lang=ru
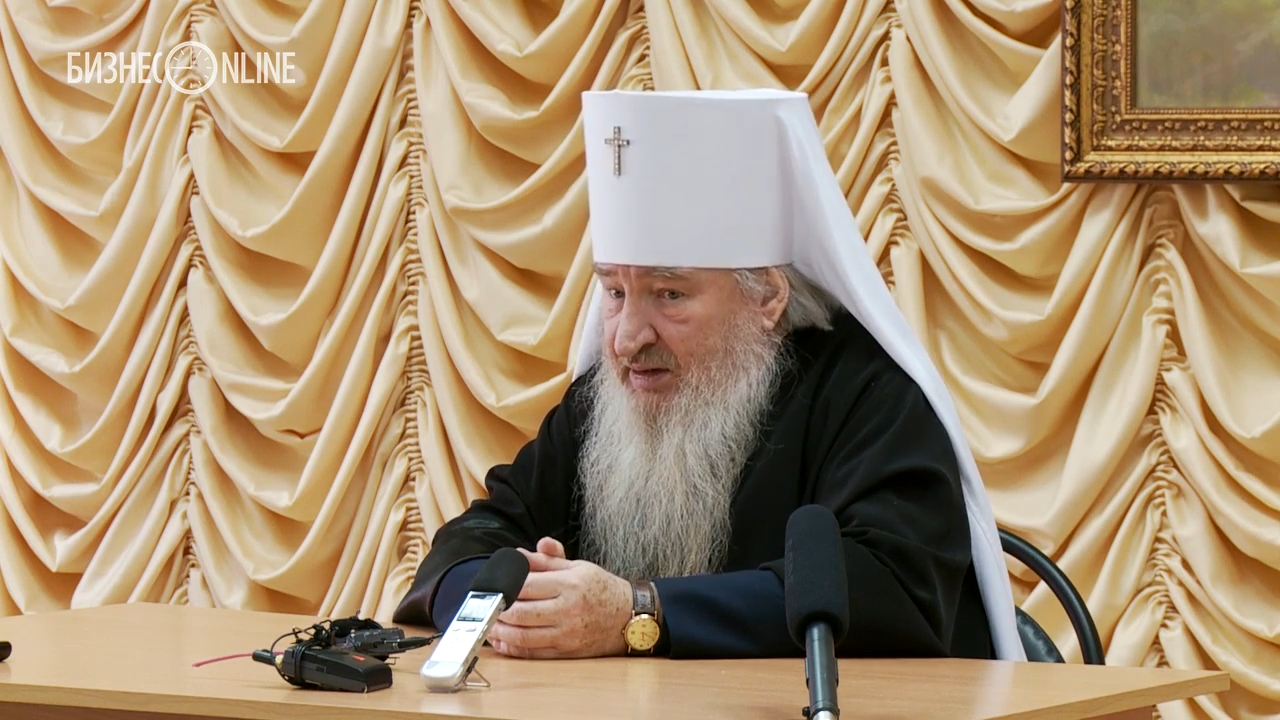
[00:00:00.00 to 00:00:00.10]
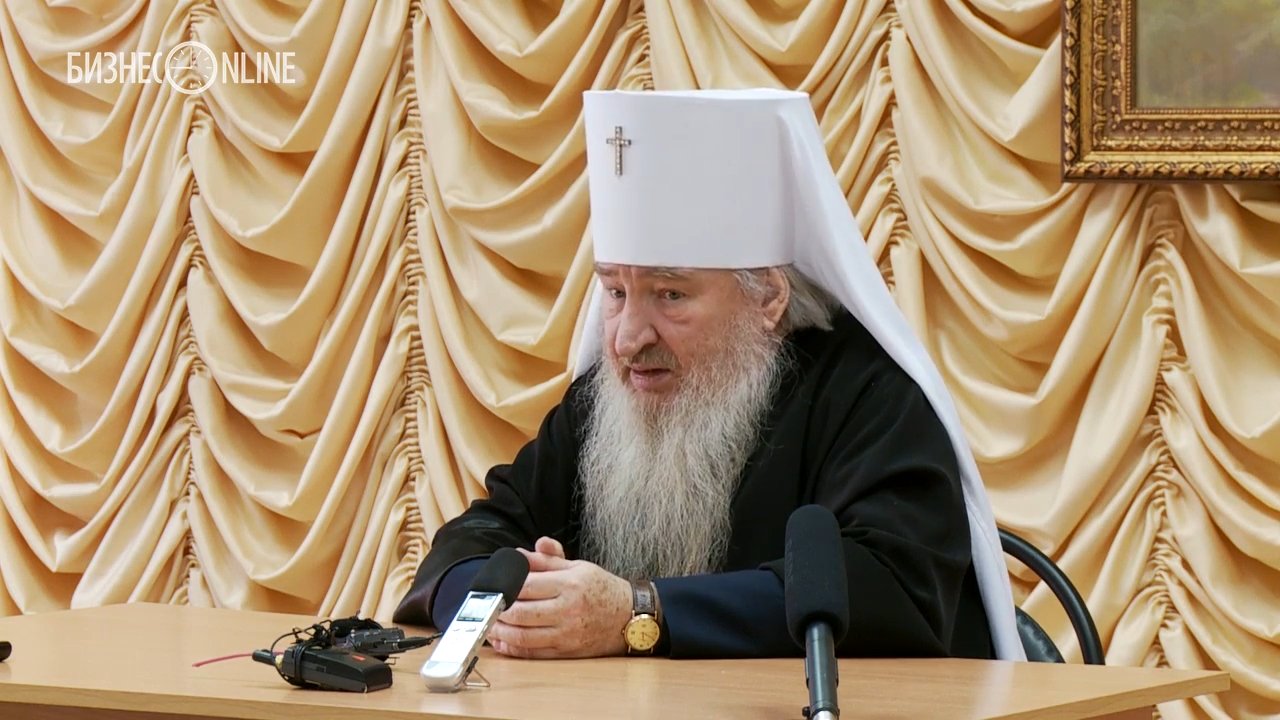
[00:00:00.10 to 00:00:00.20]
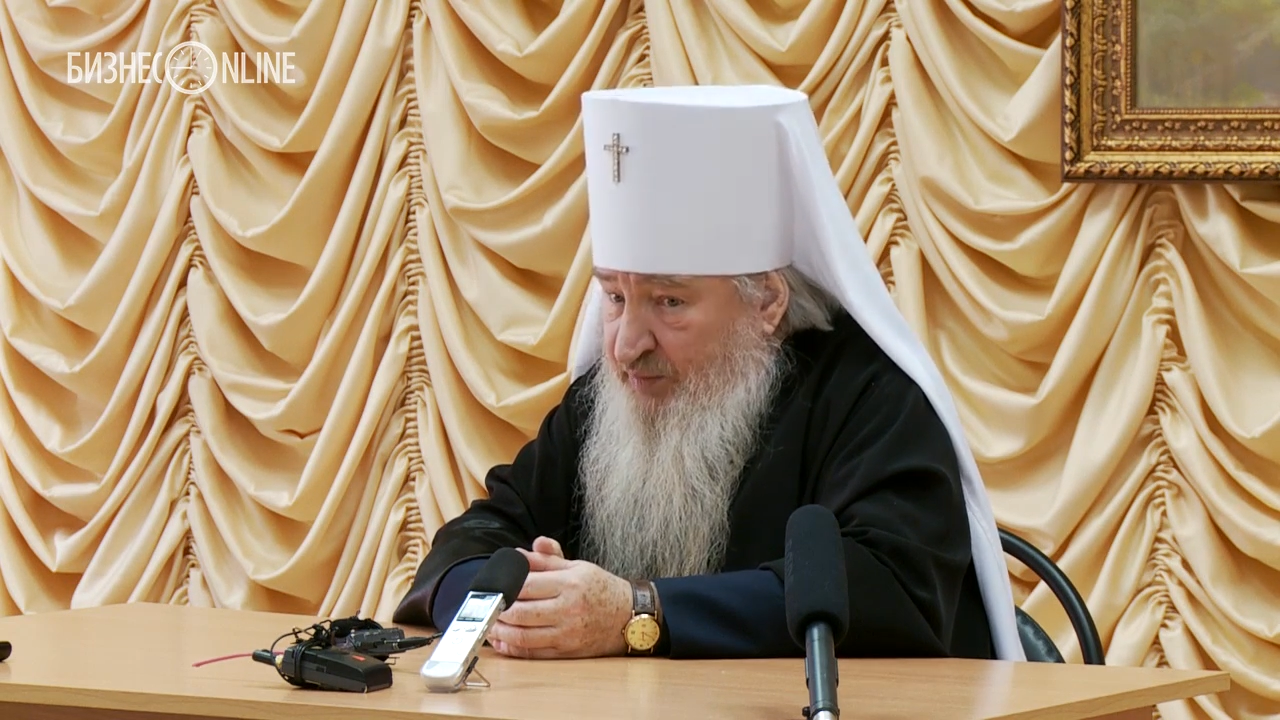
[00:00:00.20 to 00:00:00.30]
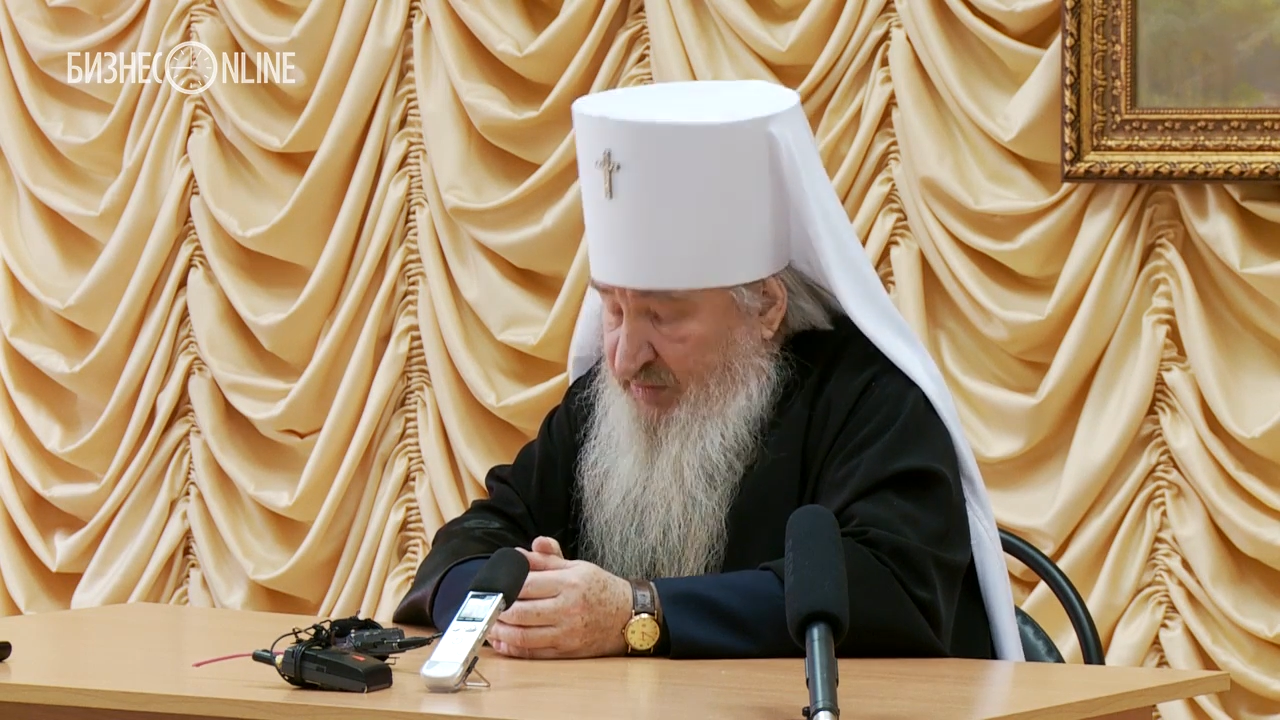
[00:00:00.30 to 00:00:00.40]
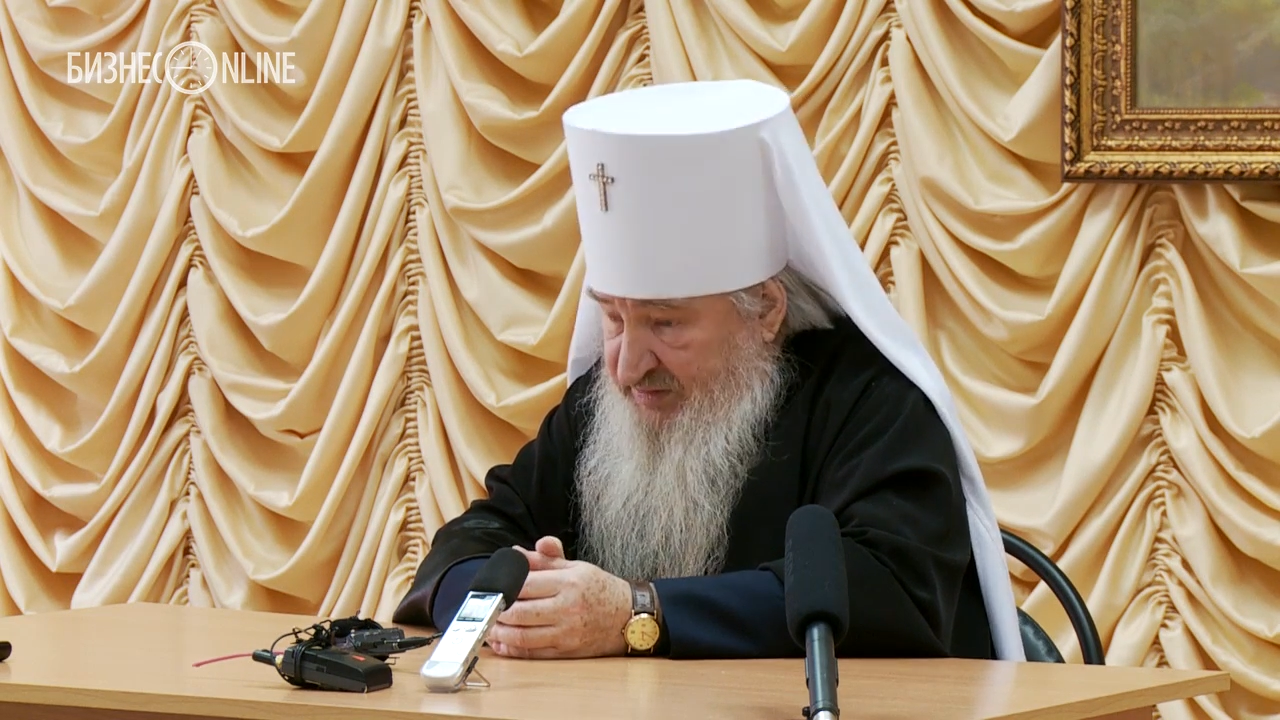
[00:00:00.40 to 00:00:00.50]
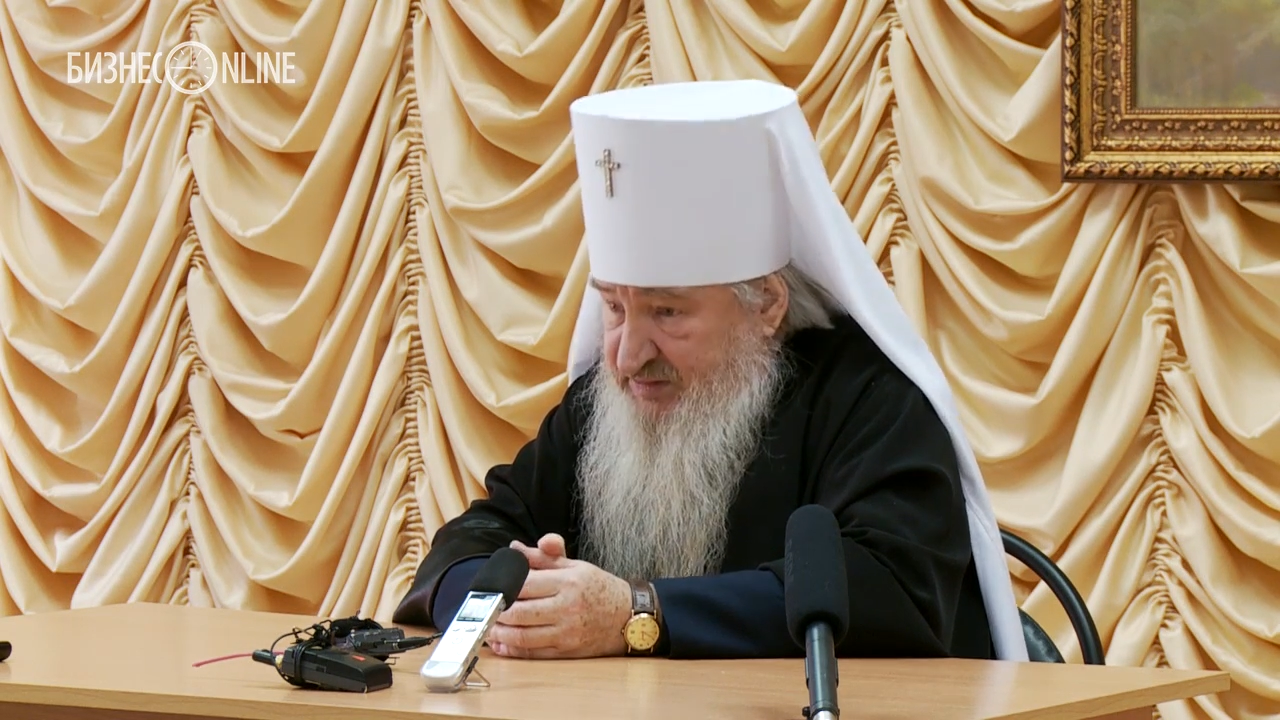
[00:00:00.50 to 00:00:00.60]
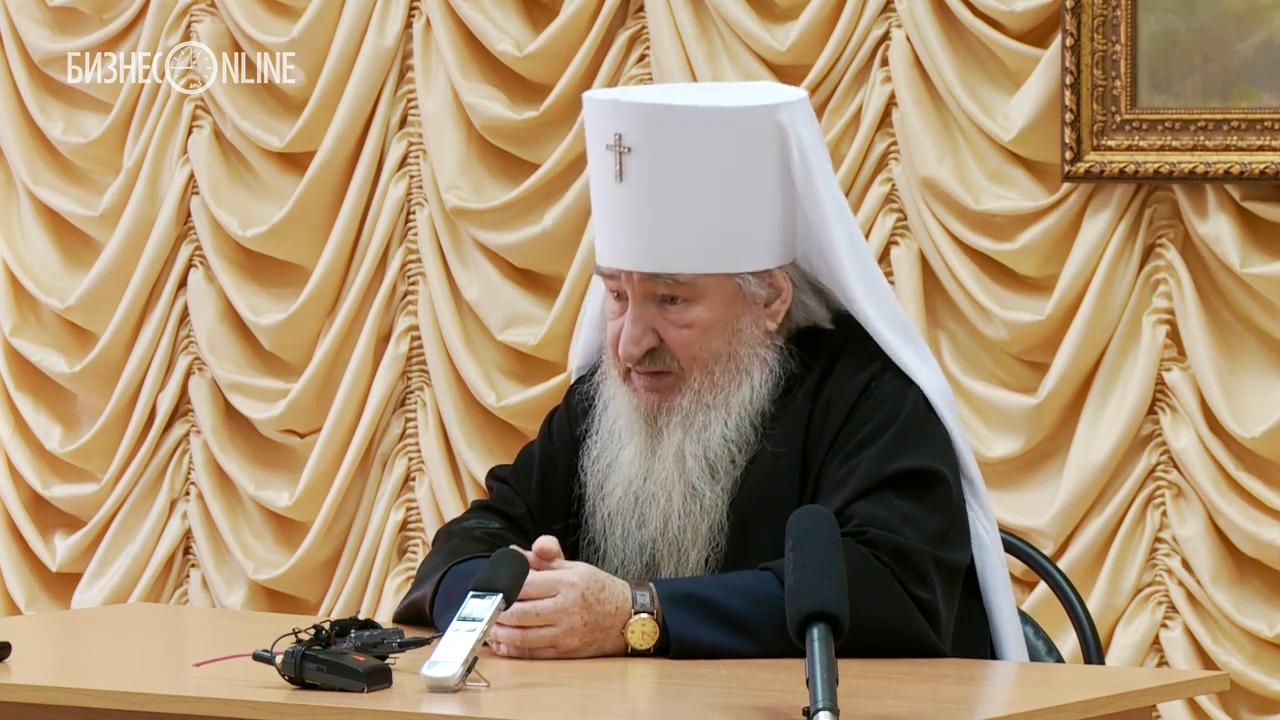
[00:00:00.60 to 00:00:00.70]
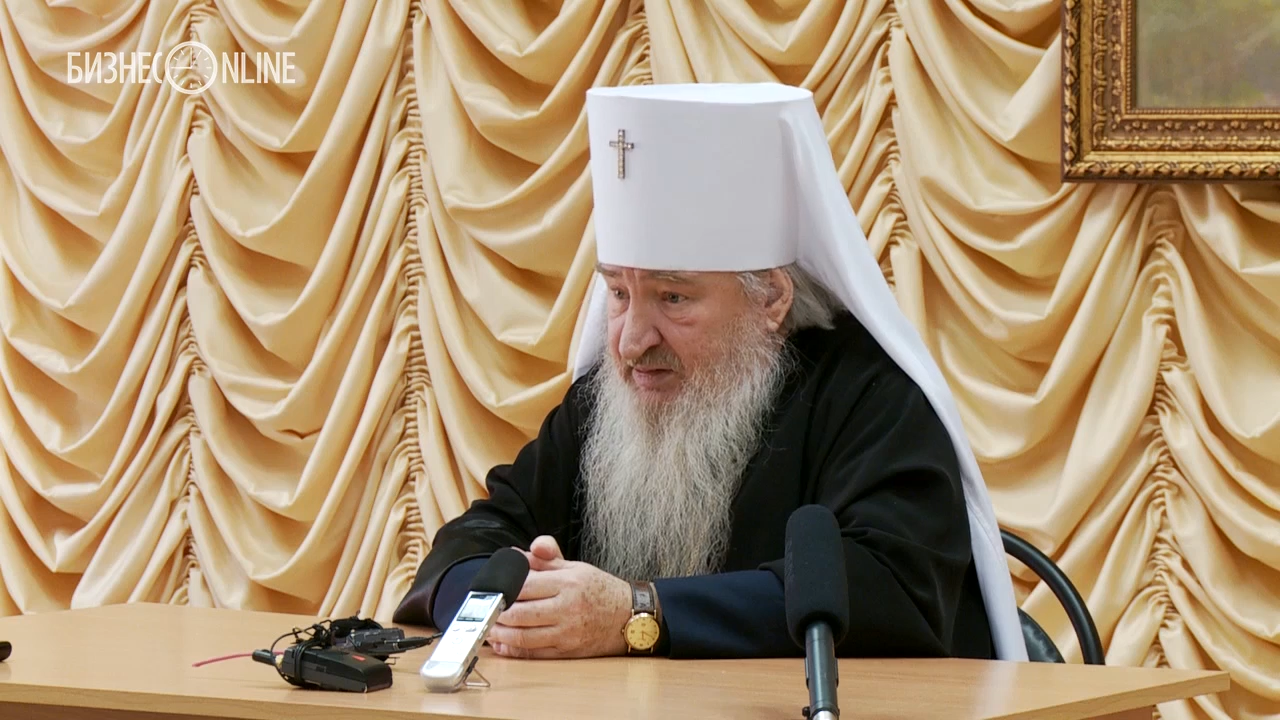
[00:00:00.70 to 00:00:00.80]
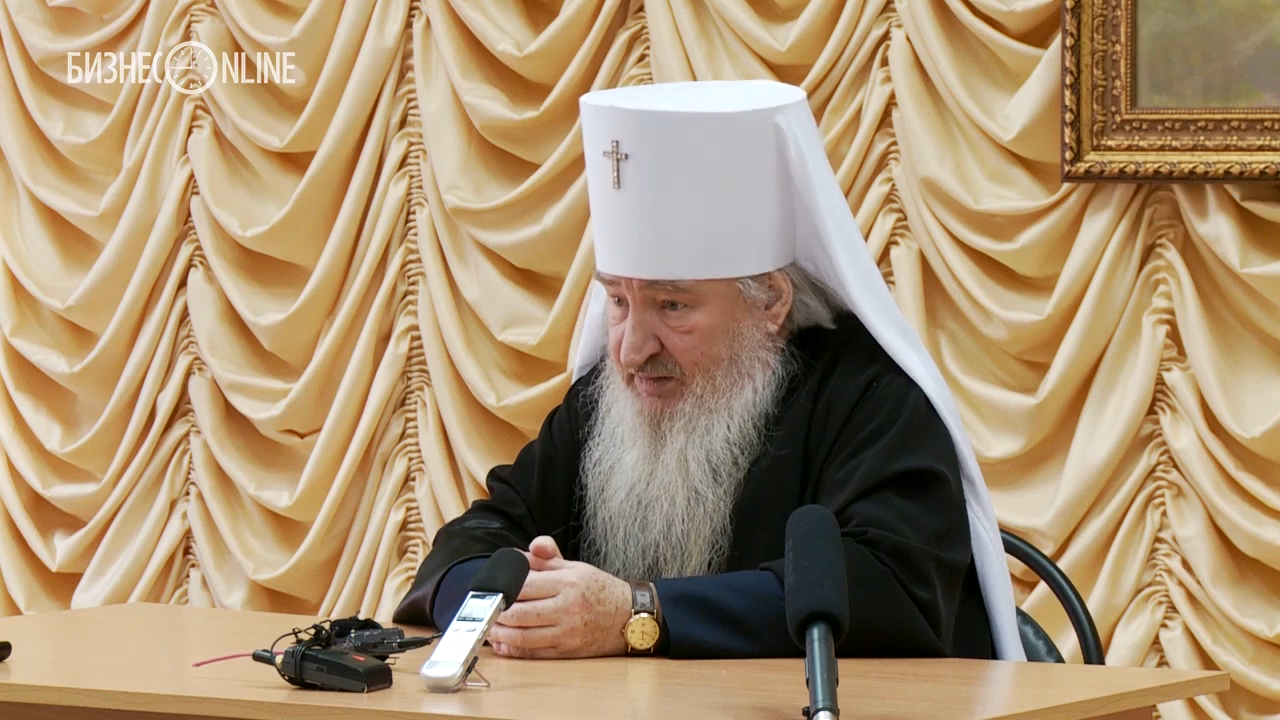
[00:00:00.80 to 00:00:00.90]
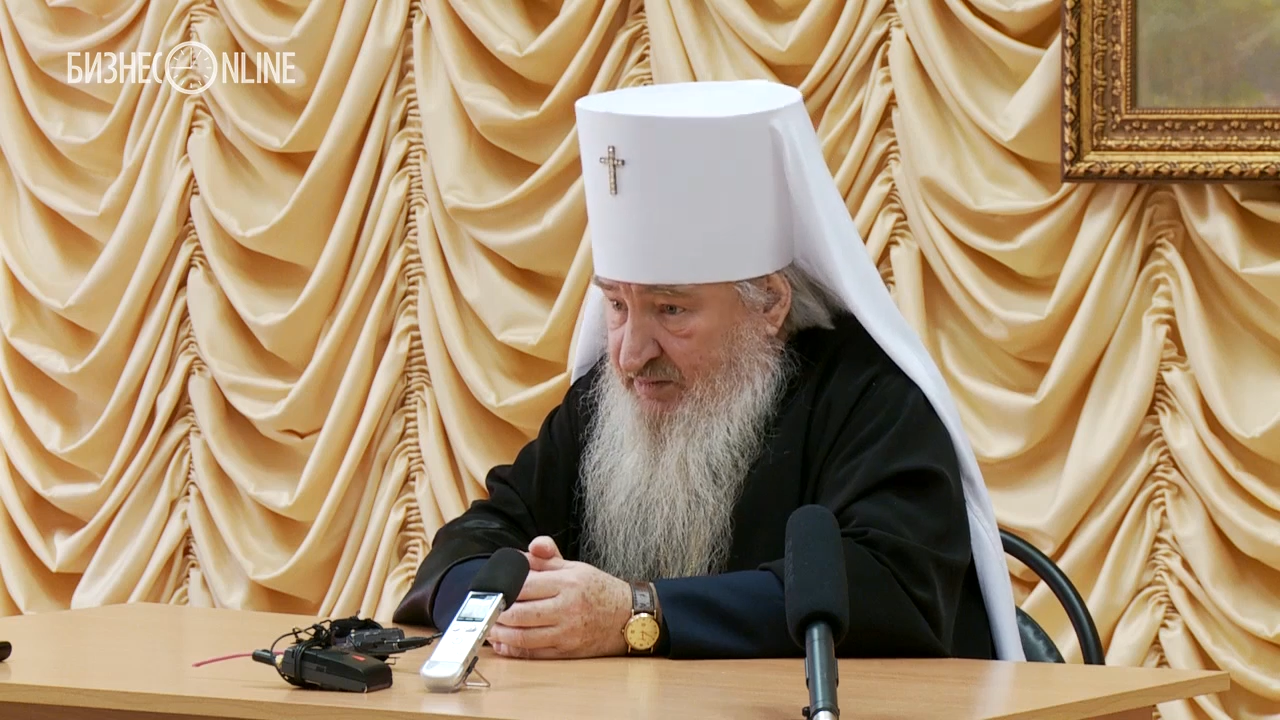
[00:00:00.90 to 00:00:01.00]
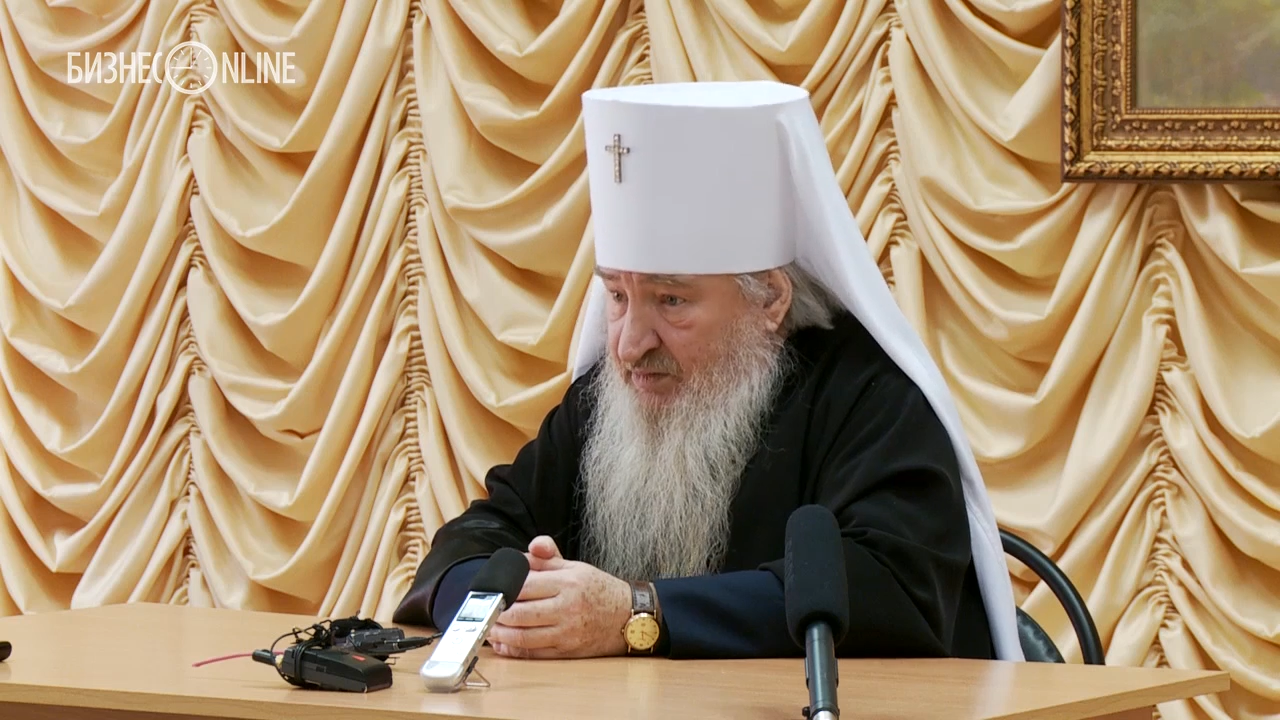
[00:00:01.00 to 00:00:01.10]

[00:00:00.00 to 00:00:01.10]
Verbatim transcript: и понести,